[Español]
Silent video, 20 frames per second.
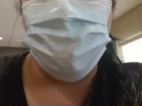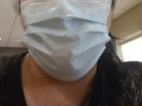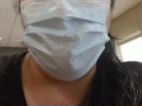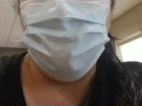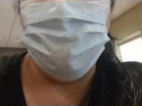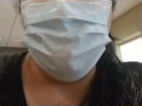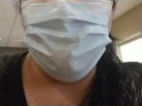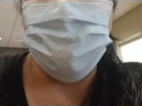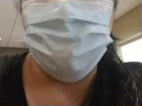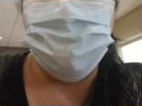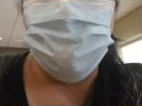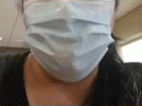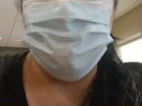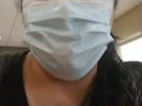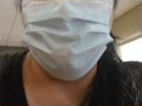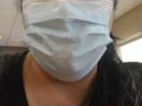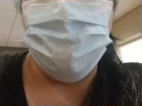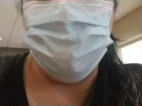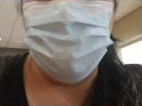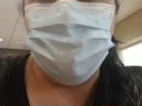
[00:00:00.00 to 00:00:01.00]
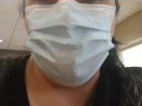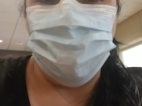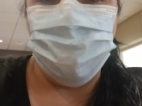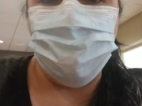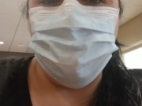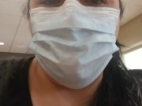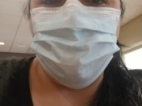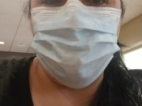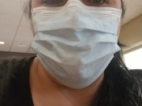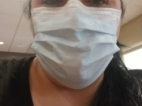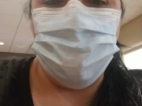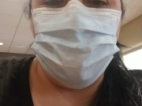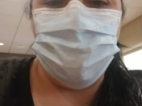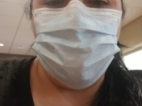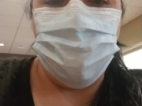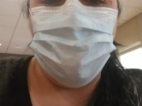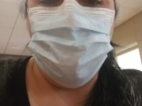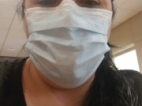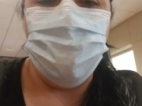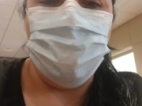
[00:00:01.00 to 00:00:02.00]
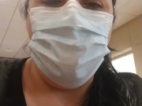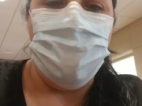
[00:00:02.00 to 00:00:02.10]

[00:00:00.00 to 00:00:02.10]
Hola mis amigos y amigas, estoy aquí